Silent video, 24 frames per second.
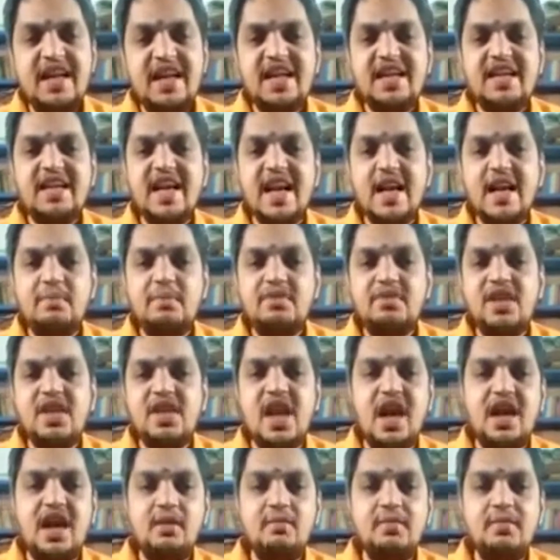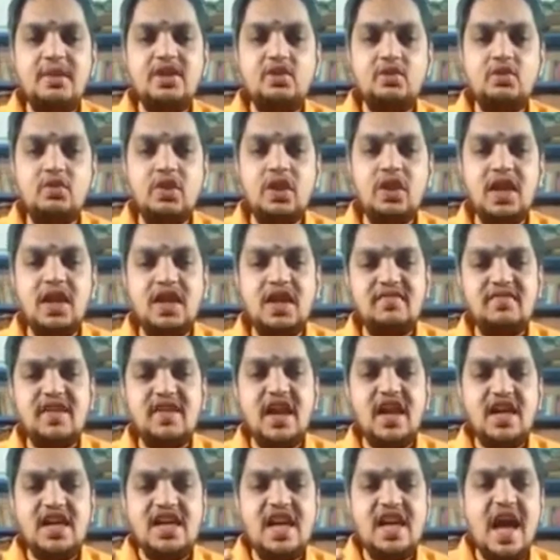நெல்லிக்காயை பற்றி யாருமே சொல்லலை
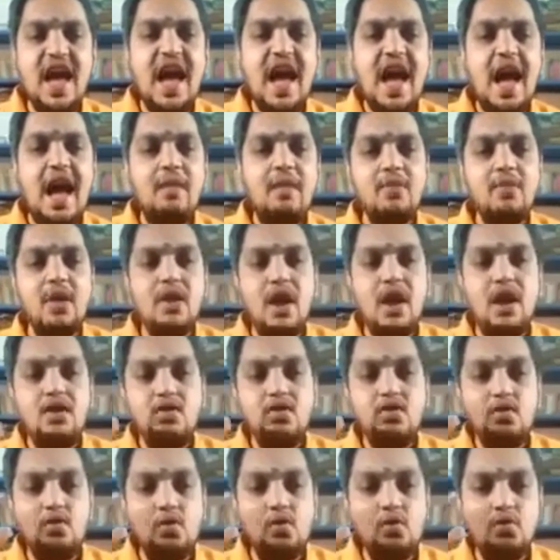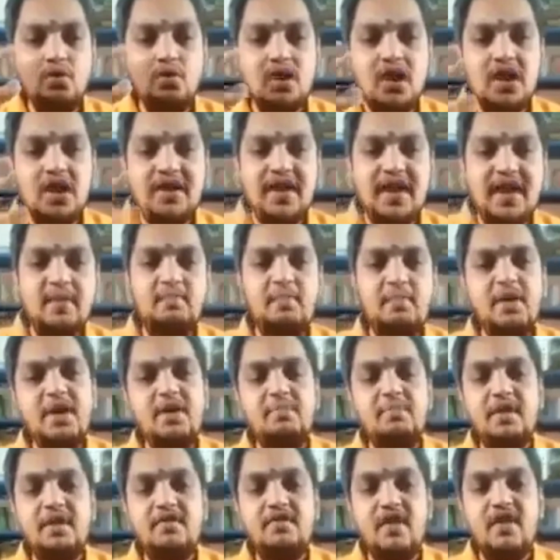தனியாக ஆம்லான்னு கூகுளில் டைப்
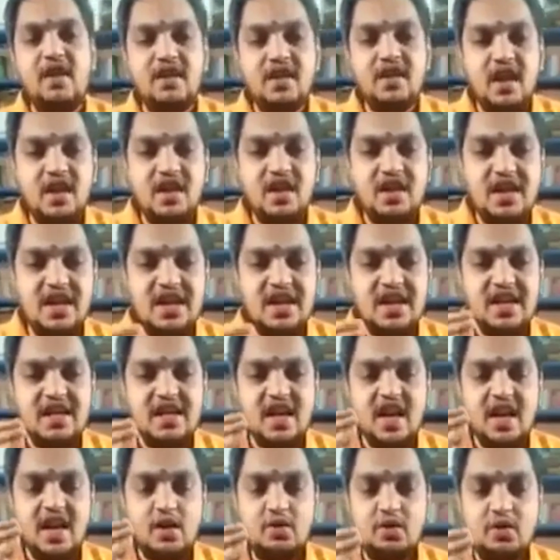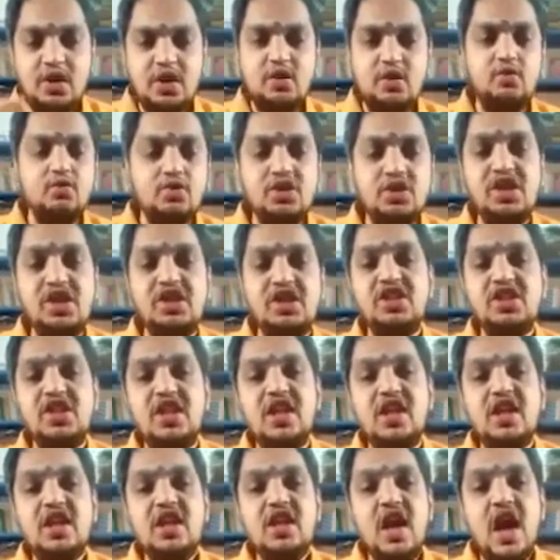பண்ணி பார்த்தா தான் நெல்லிக்காயோட யூசேஜ்
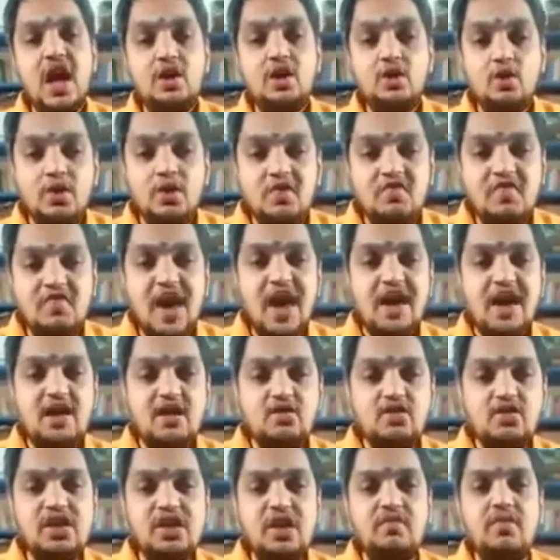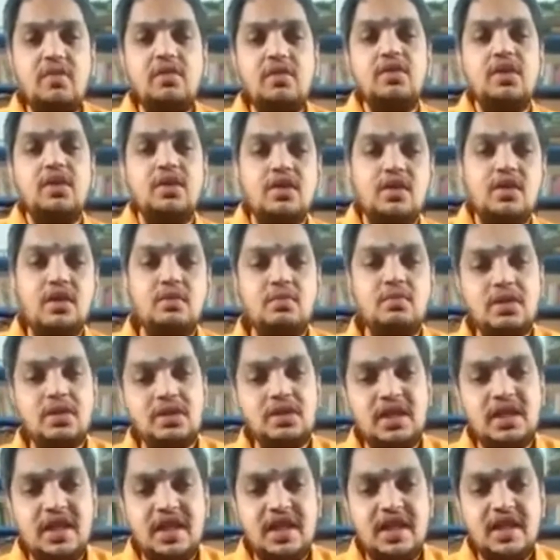அதோட வேல்யூஸ் எவ்வளோங்கிறது
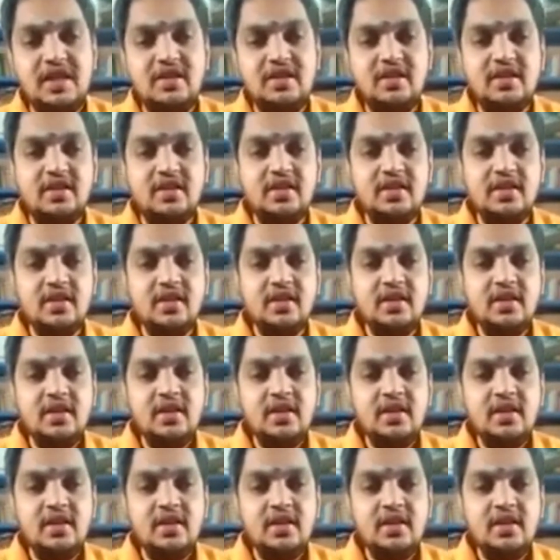நமக்கு தெரியறது